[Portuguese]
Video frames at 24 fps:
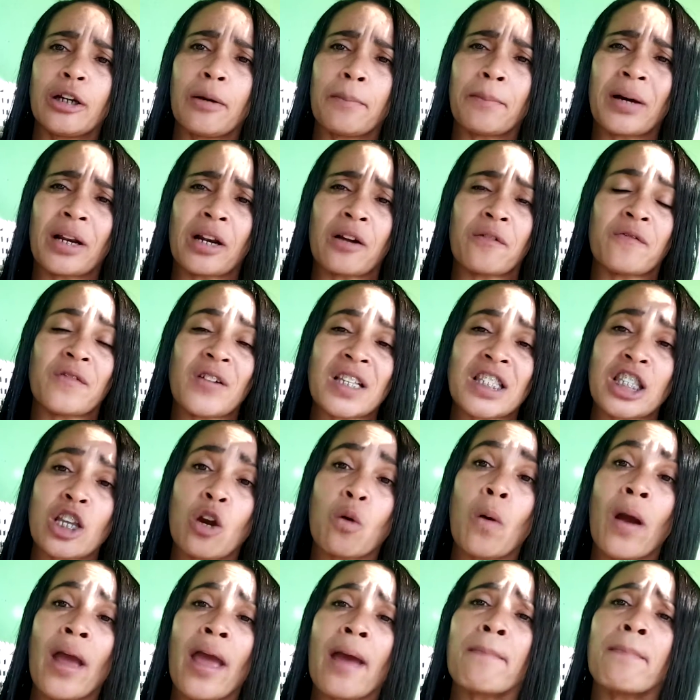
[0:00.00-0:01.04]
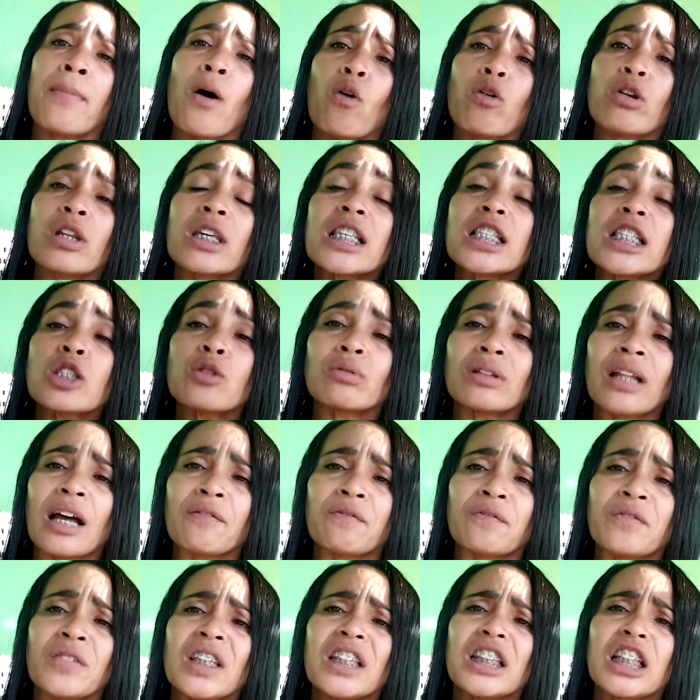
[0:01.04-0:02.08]
para fazer o reboliço na
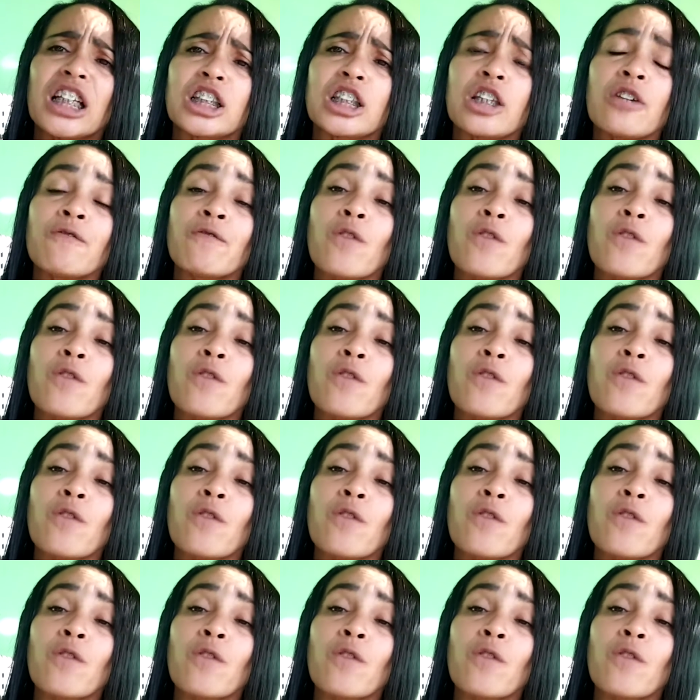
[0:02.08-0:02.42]
vida de